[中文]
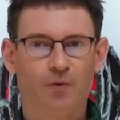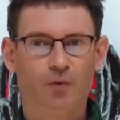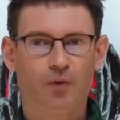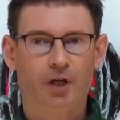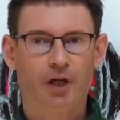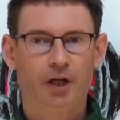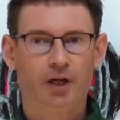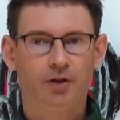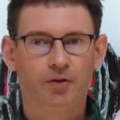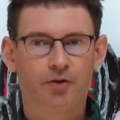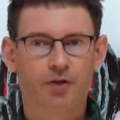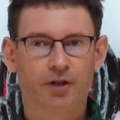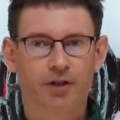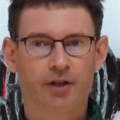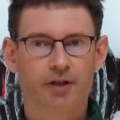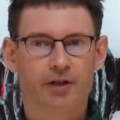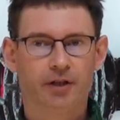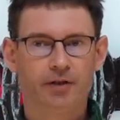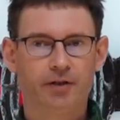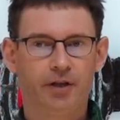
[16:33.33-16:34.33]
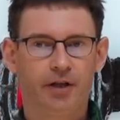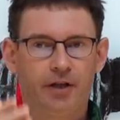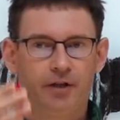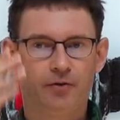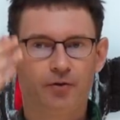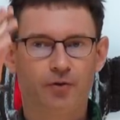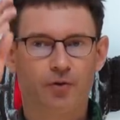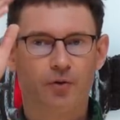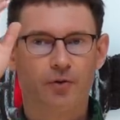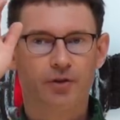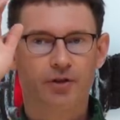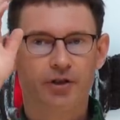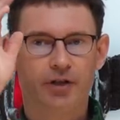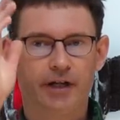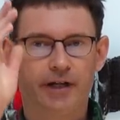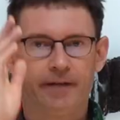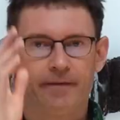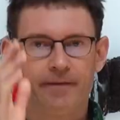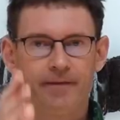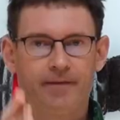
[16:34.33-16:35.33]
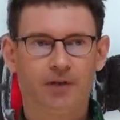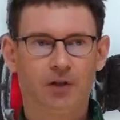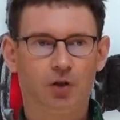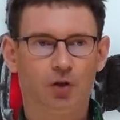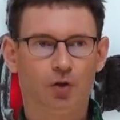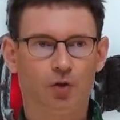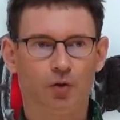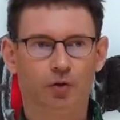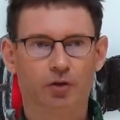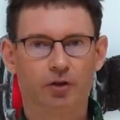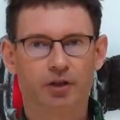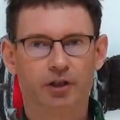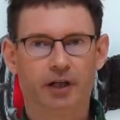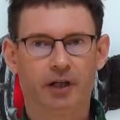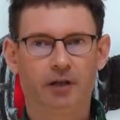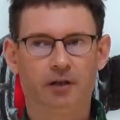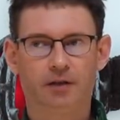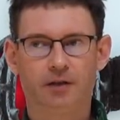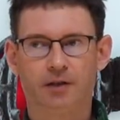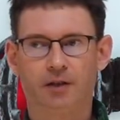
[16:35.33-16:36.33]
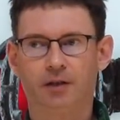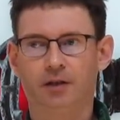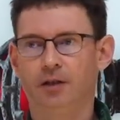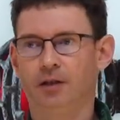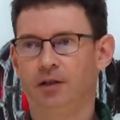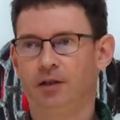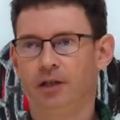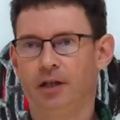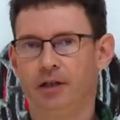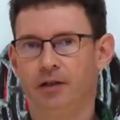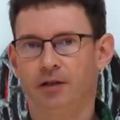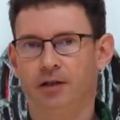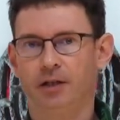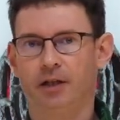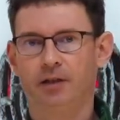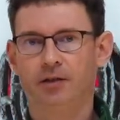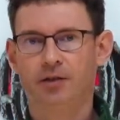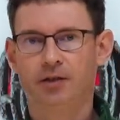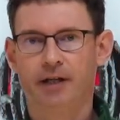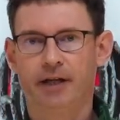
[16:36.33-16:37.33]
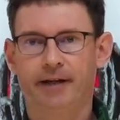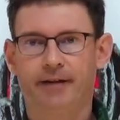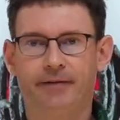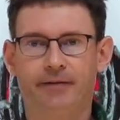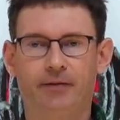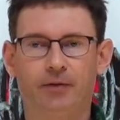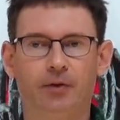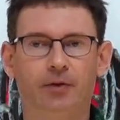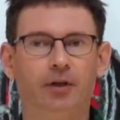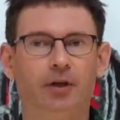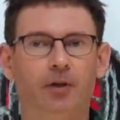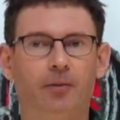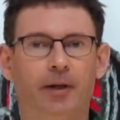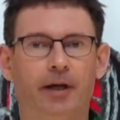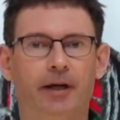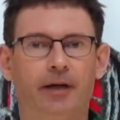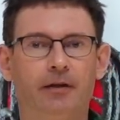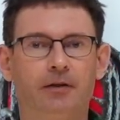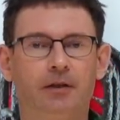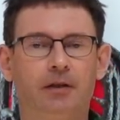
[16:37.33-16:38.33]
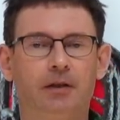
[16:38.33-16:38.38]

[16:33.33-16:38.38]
愿全能的天主圣父、圣子、圣神降福你们。